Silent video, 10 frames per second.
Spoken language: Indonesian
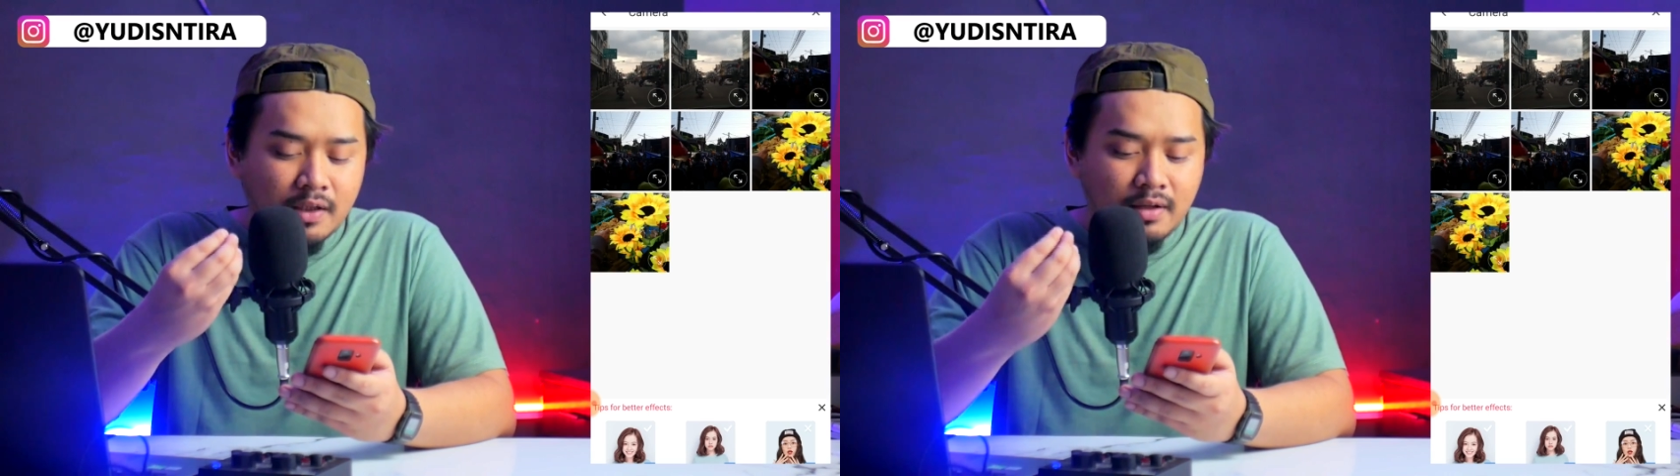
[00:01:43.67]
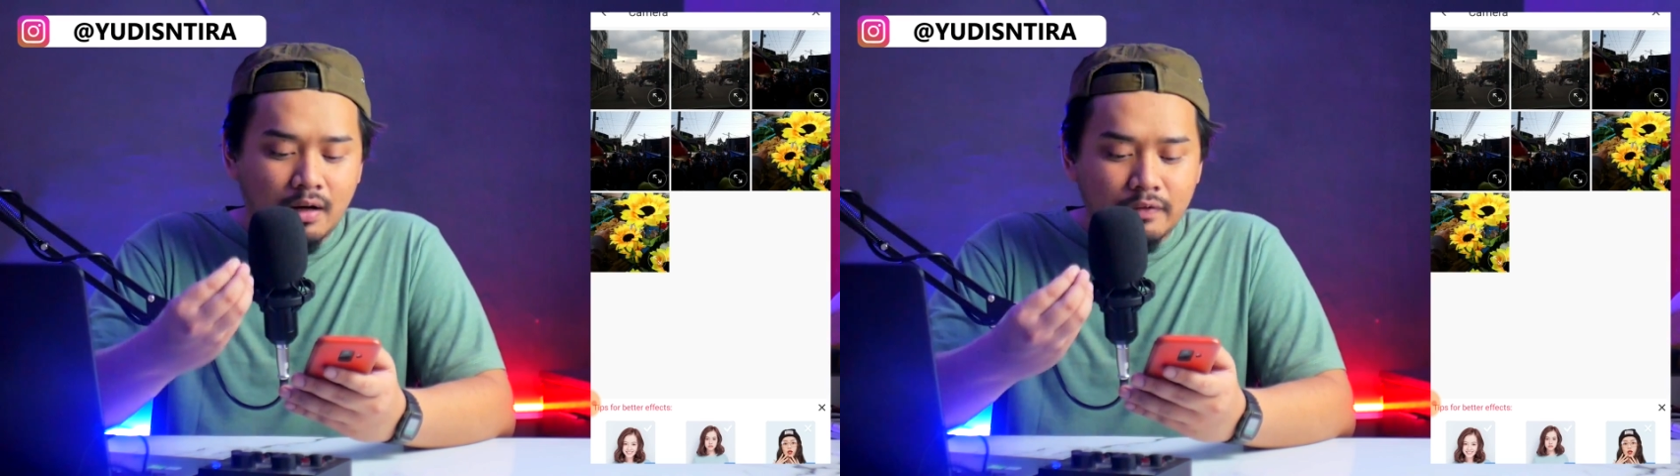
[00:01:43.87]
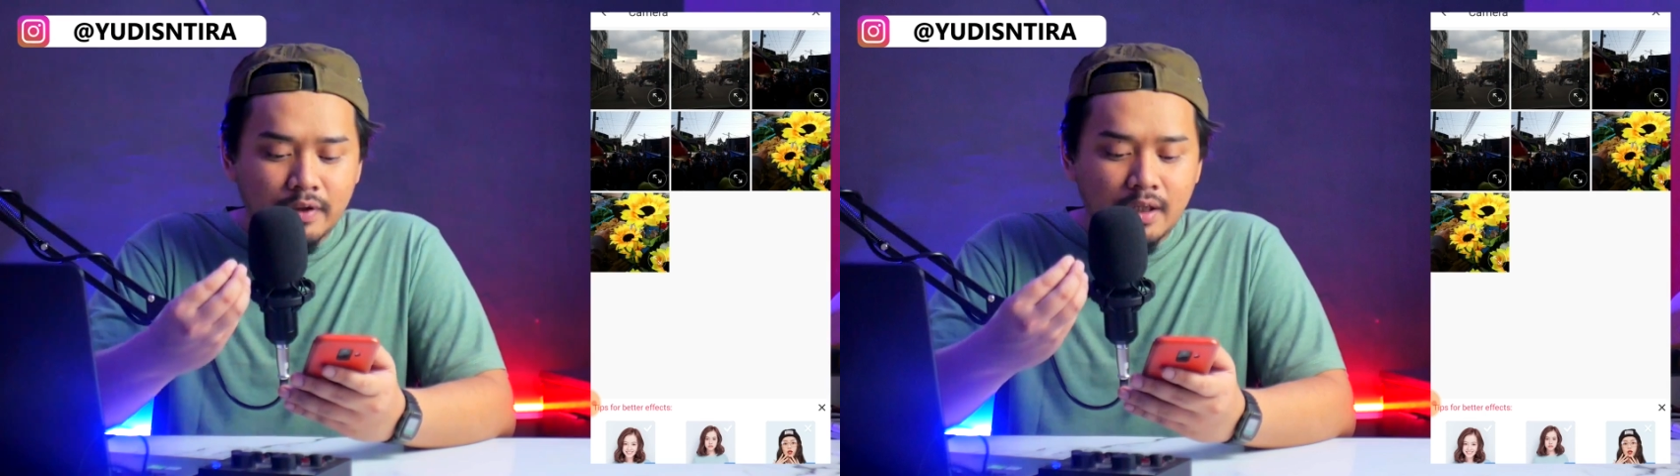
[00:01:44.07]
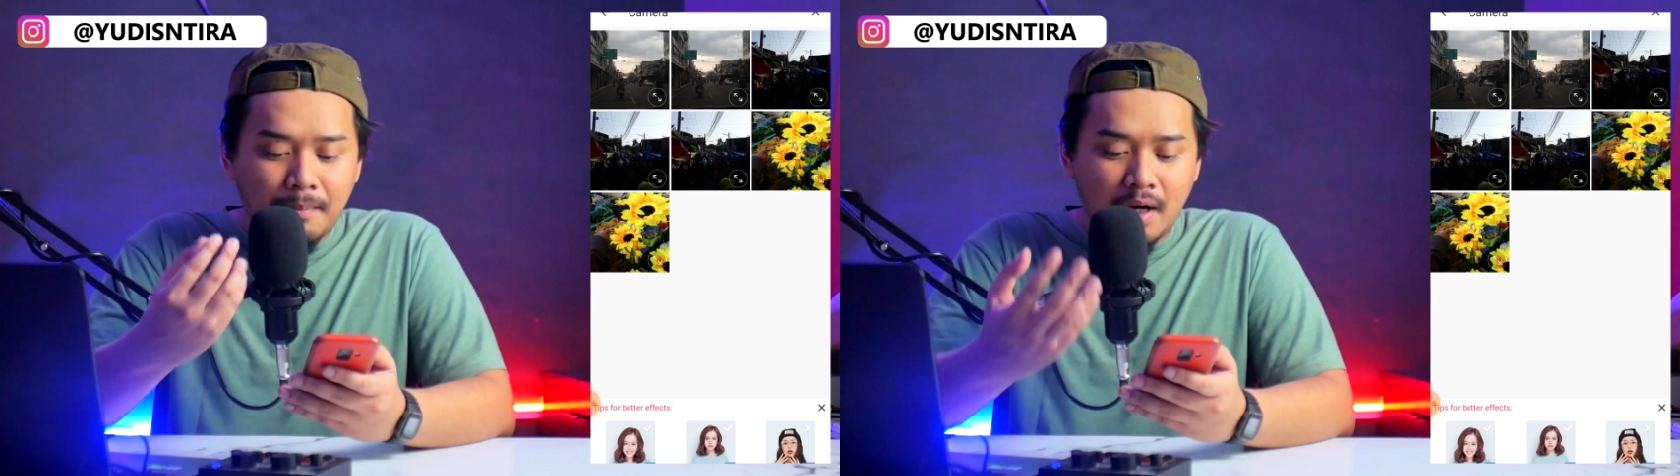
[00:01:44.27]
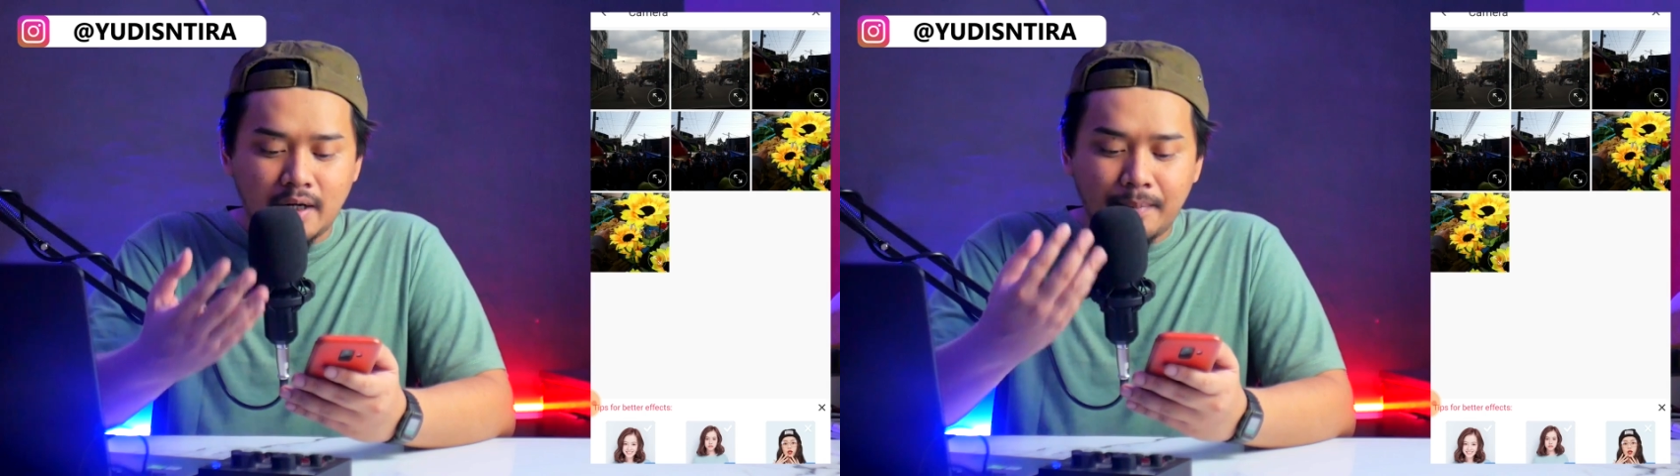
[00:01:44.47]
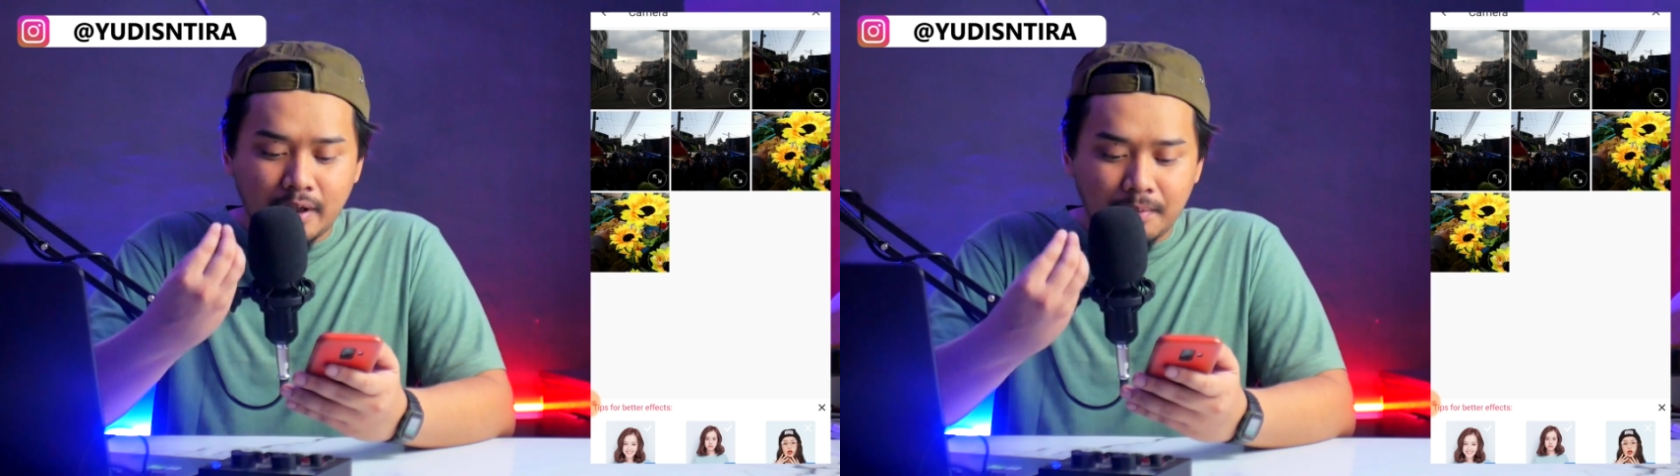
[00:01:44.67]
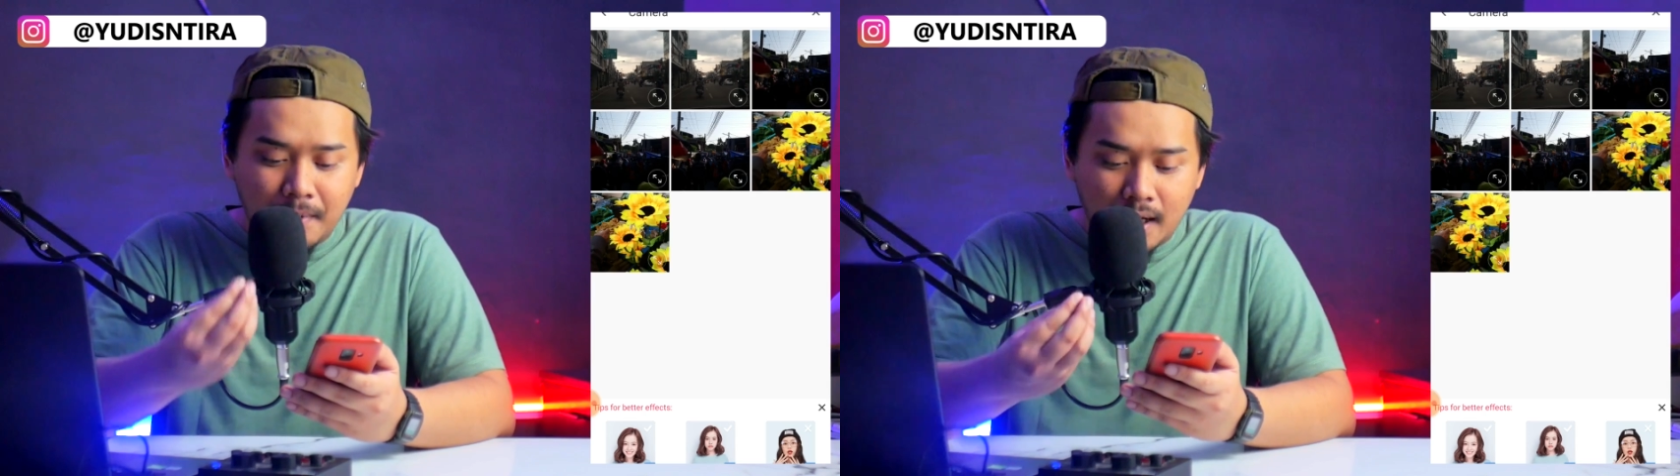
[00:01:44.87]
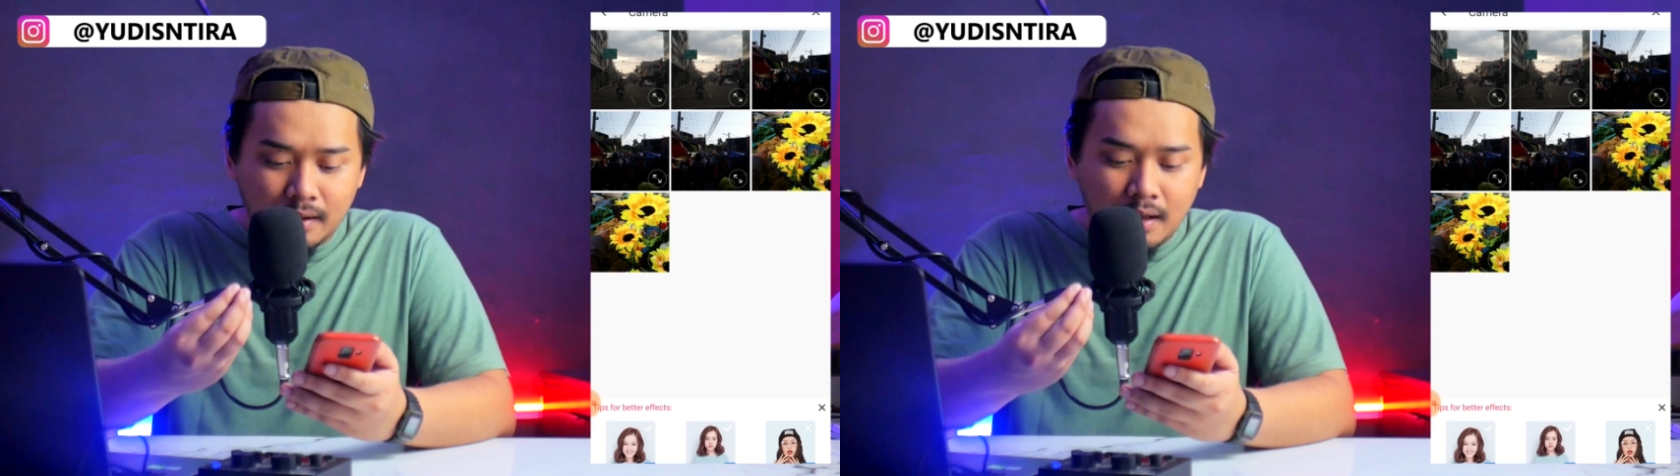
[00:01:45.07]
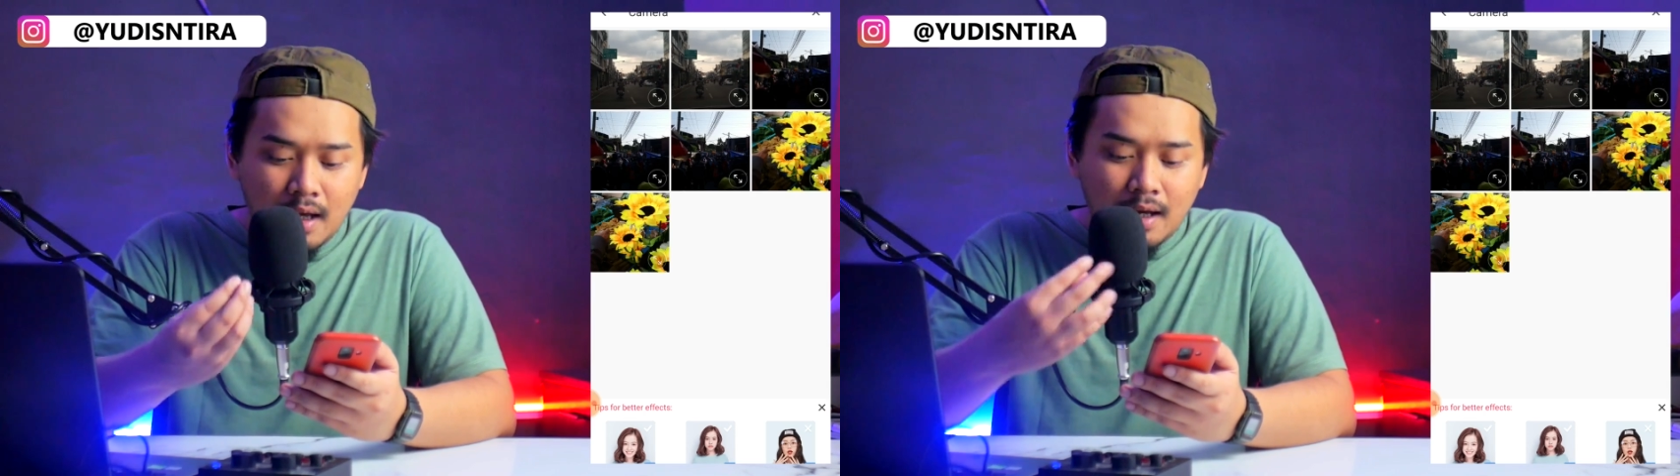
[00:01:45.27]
selfie yang menghadap ke depan